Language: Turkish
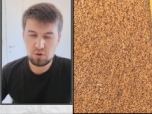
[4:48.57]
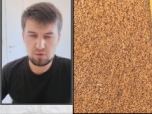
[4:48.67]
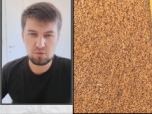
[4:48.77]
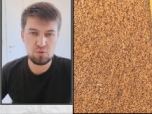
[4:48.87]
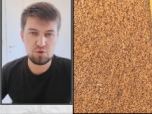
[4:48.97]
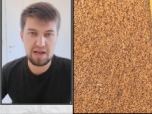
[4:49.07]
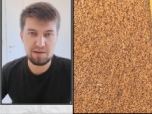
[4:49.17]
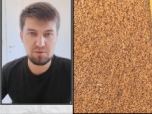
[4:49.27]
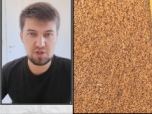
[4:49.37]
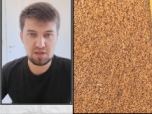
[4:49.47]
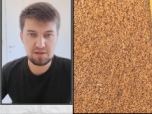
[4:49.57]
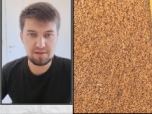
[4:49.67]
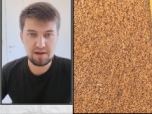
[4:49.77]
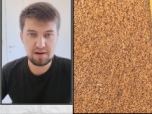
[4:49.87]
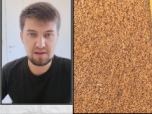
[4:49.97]
çok güzel bir
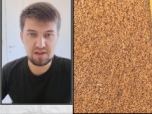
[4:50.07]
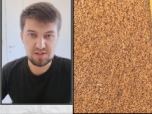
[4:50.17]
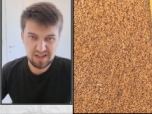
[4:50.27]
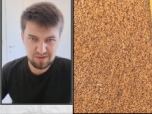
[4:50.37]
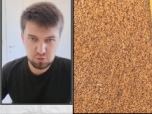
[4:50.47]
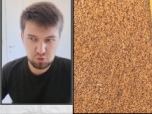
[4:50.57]
şekilde arkadaşlar